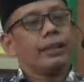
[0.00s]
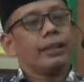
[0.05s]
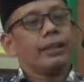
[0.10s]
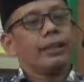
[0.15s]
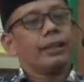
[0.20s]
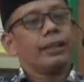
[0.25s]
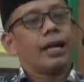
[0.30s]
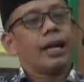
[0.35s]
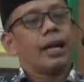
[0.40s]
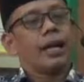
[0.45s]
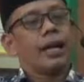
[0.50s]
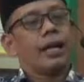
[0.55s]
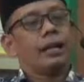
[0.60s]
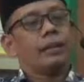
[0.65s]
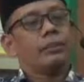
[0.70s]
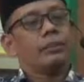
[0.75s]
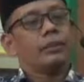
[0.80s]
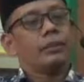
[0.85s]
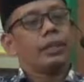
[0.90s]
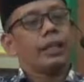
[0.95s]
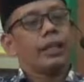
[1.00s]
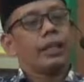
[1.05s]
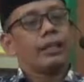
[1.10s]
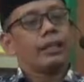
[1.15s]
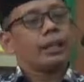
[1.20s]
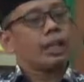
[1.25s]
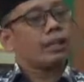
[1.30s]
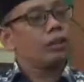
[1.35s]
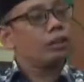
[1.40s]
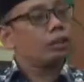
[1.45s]
kita
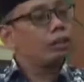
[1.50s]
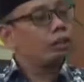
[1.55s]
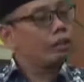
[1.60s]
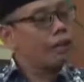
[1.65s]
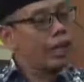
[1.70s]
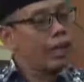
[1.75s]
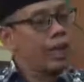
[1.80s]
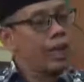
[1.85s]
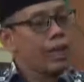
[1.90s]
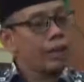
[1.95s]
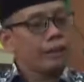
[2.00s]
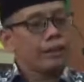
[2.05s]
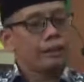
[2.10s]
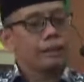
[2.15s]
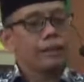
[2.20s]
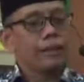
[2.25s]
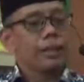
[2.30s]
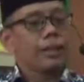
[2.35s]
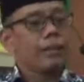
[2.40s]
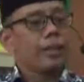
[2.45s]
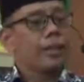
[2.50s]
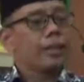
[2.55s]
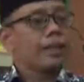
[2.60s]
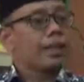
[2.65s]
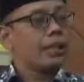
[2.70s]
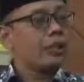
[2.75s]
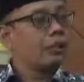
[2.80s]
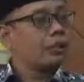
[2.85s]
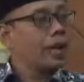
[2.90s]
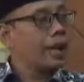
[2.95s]
mungkin satu bulan minimal
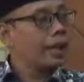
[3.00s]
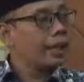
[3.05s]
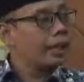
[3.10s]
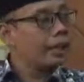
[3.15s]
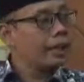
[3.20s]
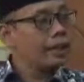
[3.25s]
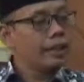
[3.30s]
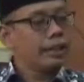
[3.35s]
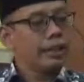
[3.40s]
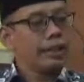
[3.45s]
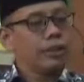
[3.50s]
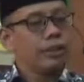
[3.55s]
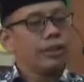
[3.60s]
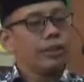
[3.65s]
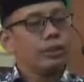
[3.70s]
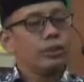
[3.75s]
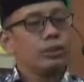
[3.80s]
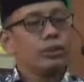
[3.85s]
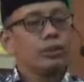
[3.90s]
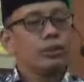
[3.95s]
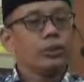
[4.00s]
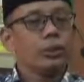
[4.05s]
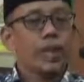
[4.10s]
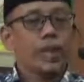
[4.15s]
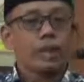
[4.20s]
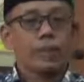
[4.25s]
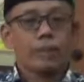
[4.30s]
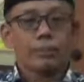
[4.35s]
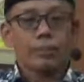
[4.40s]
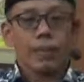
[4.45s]
satu kali
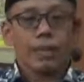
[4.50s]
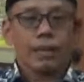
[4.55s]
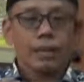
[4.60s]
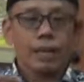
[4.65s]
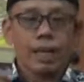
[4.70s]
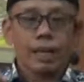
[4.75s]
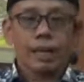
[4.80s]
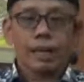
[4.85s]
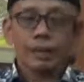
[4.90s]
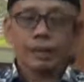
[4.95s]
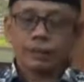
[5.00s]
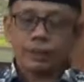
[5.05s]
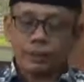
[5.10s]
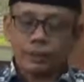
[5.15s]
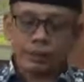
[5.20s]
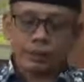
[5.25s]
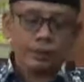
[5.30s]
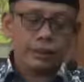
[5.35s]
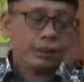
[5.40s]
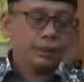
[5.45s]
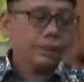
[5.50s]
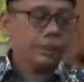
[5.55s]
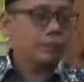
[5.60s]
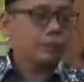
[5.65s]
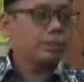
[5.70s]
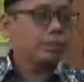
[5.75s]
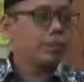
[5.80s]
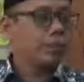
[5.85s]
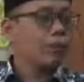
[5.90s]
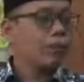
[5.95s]
kunjungan kepada
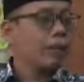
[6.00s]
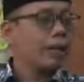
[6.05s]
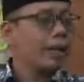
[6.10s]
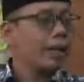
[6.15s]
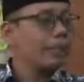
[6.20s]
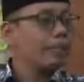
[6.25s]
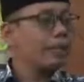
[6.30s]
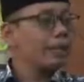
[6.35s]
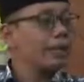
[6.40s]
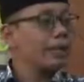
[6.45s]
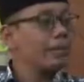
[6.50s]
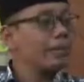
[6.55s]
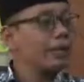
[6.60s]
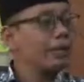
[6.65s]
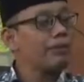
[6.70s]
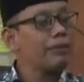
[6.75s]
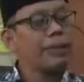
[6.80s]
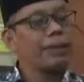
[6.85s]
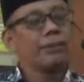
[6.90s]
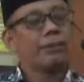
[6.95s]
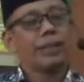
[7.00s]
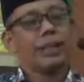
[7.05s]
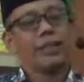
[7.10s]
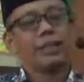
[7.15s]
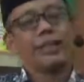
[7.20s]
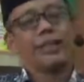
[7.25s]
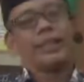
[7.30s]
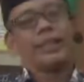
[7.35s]
10 para penerima manfaat